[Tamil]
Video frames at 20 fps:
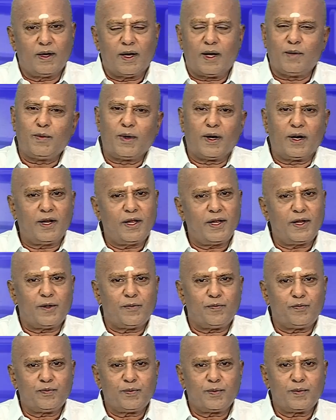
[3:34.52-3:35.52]
அன்பர்களே
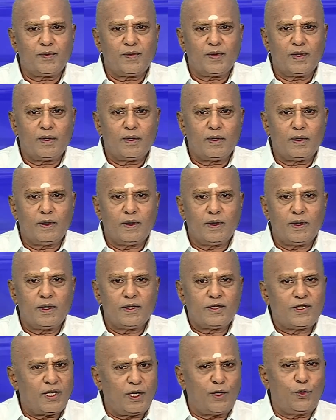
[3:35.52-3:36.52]

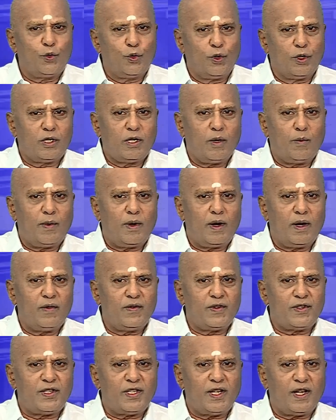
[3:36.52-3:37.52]
சில நுணுக்கமான
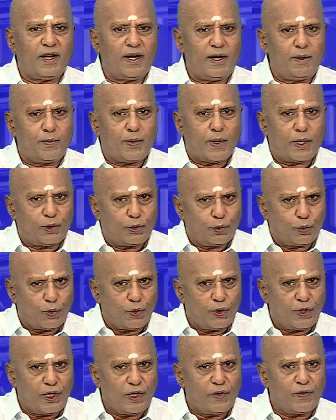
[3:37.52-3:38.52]
விஷயங்களை பார்த்து
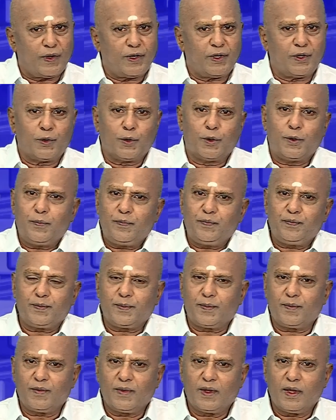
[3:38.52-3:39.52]
கொண்டே வருகிறோம்
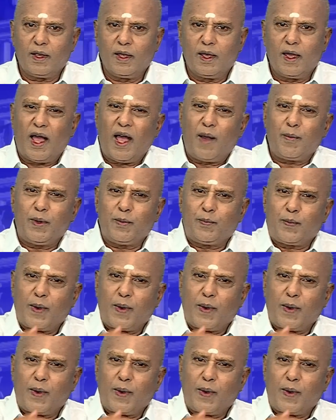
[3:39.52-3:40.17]
அப்படி